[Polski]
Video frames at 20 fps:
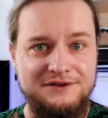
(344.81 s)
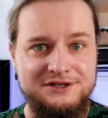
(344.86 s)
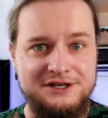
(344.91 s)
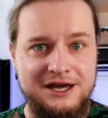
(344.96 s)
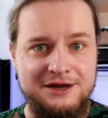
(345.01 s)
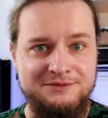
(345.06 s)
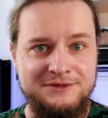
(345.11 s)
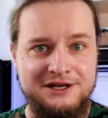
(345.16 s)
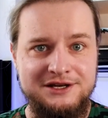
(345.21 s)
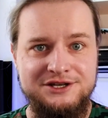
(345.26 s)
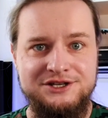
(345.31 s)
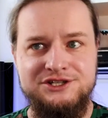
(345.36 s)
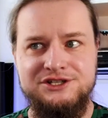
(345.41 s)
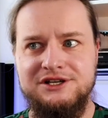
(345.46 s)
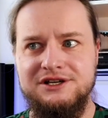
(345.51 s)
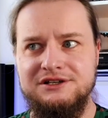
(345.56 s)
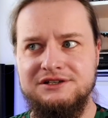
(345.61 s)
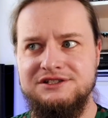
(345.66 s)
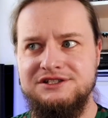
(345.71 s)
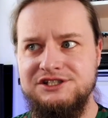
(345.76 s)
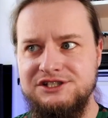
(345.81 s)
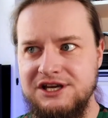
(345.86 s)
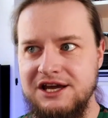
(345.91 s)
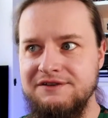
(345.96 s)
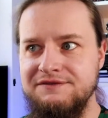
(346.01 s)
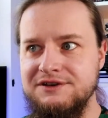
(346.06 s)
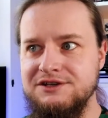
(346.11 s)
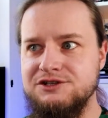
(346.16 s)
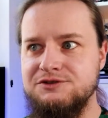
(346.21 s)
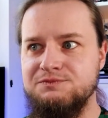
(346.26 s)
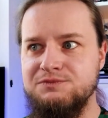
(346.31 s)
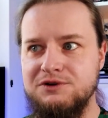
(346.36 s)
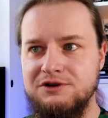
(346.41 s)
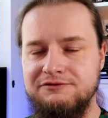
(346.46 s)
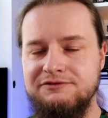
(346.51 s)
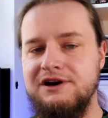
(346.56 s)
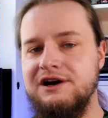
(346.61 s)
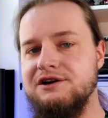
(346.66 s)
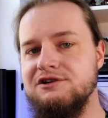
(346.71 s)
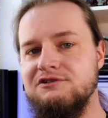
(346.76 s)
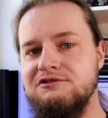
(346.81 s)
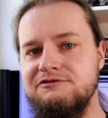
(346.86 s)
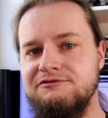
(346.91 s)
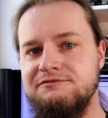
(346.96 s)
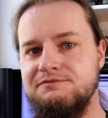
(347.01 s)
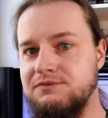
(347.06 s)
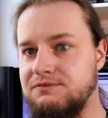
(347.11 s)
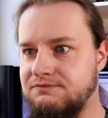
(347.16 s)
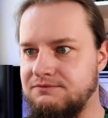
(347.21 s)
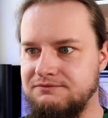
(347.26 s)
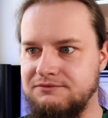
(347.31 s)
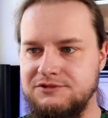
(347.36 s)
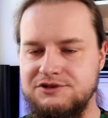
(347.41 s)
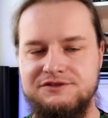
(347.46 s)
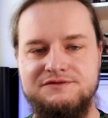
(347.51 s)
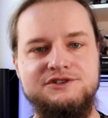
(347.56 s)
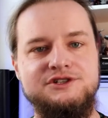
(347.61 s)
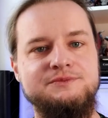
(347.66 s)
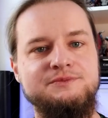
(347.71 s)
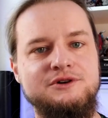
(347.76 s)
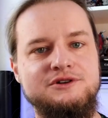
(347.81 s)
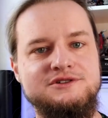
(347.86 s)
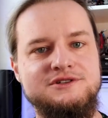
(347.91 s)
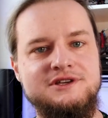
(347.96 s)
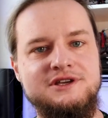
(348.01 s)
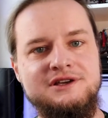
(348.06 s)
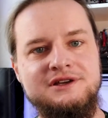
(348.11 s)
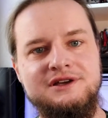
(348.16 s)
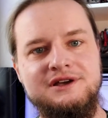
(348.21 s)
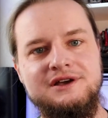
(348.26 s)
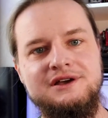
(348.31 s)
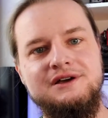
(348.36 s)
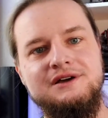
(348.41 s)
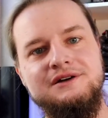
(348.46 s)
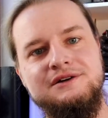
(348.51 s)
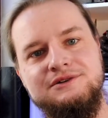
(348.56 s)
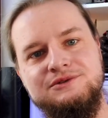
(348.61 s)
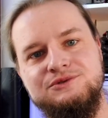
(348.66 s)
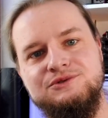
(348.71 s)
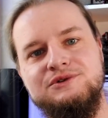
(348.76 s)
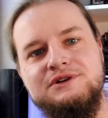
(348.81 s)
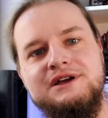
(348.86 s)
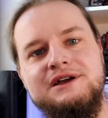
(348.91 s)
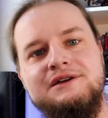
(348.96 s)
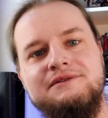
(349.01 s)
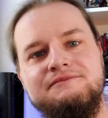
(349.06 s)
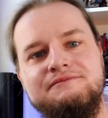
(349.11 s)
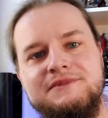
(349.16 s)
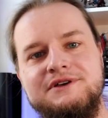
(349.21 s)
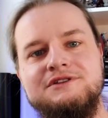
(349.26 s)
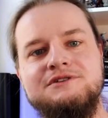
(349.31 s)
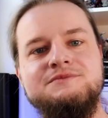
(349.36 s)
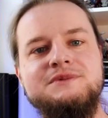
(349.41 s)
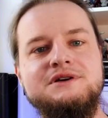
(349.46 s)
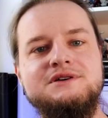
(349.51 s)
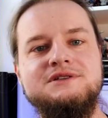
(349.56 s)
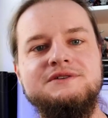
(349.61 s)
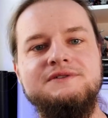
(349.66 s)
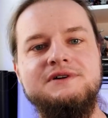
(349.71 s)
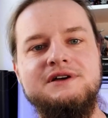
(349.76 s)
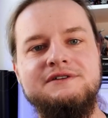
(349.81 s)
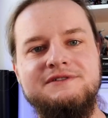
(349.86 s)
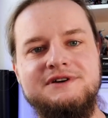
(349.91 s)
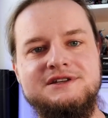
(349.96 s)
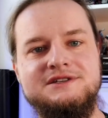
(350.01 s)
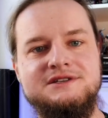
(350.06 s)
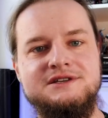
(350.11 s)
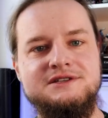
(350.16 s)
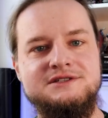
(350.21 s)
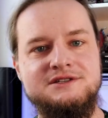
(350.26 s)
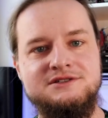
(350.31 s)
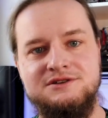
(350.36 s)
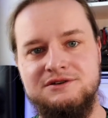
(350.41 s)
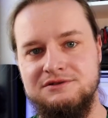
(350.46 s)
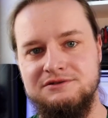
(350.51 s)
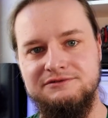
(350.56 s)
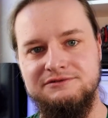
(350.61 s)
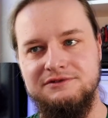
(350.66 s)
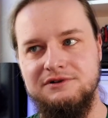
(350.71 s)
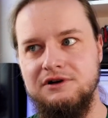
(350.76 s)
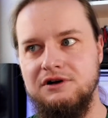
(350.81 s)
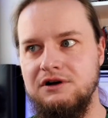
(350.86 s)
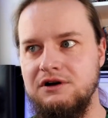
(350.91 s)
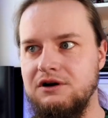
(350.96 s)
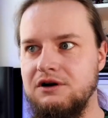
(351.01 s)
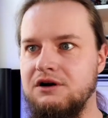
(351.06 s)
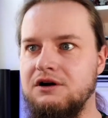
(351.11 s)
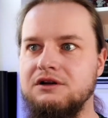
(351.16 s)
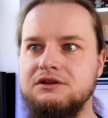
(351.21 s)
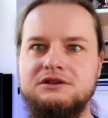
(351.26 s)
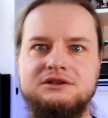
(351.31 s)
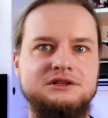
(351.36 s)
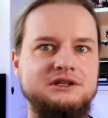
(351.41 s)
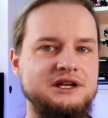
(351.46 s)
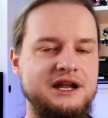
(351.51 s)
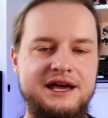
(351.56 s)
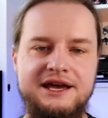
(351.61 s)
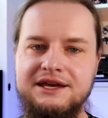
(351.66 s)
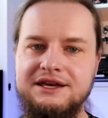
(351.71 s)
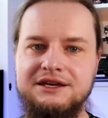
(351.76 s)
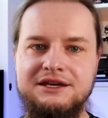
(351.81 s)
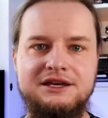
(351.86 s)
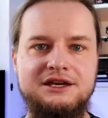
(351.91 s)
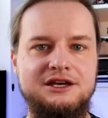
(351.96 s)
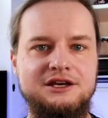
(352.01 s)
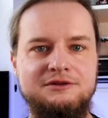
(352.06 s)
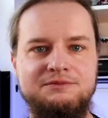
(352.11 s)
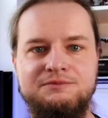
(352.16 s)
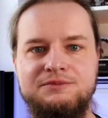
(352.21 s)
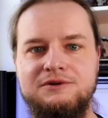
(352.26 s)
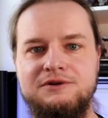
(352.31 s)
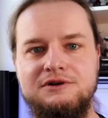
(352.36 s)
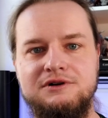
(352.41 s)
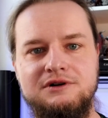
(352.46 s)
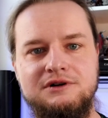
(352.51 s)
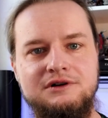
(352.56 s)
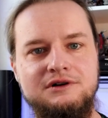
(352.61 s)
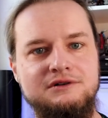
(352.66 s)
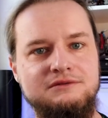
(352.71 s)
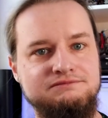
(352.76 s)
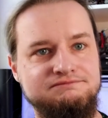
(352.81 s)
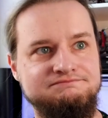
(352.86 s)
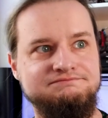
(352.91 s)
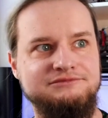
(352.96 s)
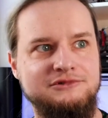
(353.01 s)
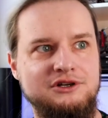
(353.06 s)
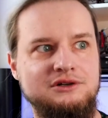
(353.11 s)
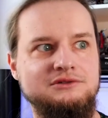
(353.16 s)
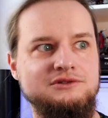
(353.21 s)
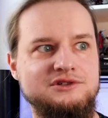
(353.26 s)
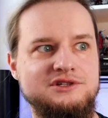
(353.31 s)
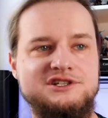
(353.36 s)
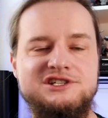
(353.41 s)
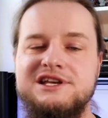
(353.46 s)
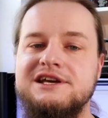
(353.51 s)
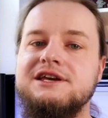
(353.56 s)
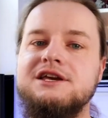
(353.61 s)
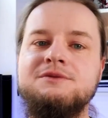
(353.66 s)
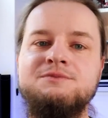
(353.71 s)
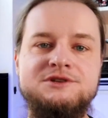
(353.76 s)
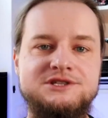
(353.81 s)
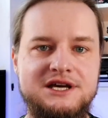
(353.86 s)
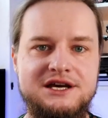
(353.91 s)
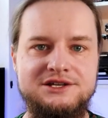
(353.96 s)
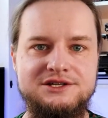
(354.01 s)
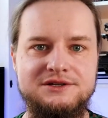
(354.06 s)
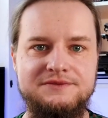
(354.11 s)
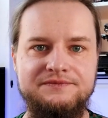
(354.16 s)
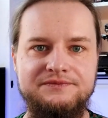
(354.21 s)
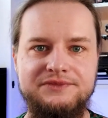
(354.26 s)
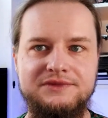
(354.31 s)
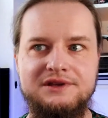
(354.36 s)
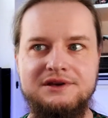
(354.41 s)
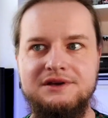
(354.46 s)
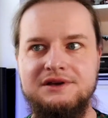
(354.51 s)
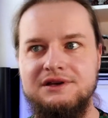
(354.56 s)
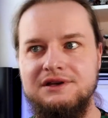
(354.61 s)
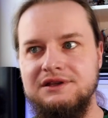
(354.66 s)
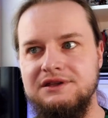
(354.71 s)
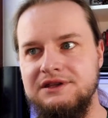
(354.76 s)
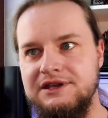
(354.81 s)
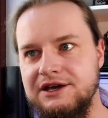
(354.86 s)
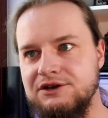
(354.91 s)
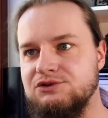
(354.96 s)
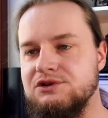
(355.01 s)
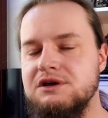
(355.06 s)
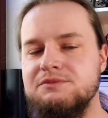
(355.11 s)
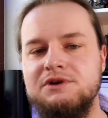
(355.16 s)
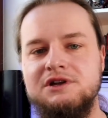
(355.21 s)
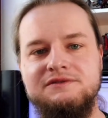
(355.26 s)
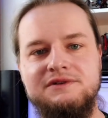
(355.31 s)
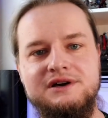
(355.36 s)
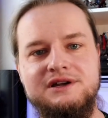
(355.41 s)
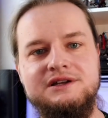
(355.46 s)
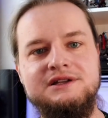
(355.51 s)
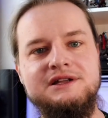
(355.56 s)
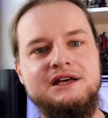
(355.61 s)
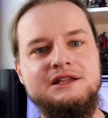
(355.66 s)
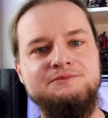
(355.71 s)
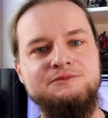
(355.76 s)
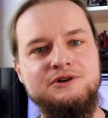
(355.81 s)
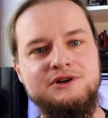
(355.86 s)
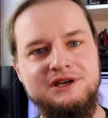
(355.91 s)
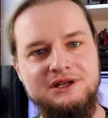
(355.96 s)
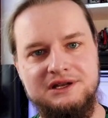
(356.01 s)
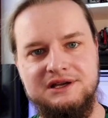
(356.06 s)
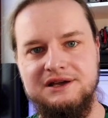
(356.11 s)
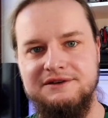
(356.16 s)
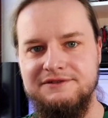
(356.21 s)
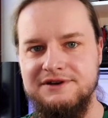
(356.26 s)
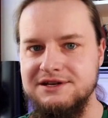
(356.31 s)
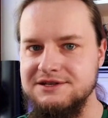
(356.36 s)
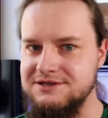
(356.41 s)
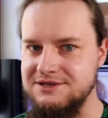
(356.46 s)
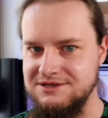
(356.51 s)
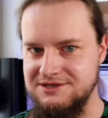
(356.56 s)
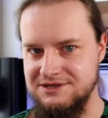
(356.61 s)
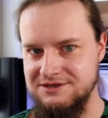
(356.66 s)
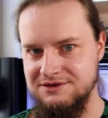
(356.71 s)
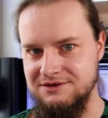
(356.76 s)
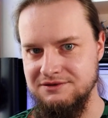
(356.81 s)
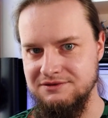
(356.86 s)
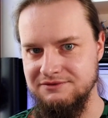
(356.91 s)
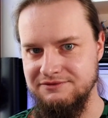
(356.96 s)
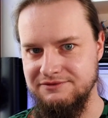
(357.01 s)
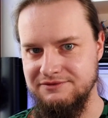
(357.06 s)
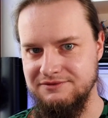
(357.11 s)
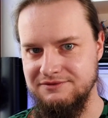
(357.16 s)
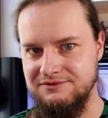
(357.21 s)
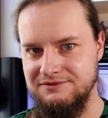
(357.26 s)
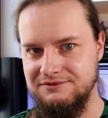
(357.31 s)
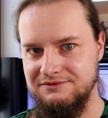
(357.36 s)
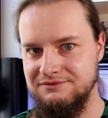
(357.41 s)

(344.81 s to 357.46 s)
widziałem na liście 9 browarów, oczywiście polskich, które będą miały swoje wersje sezonów. Od lekkich po no, dosyć tęgich mocarzy. Niektóre browary nawet po kilka wersji sezonów.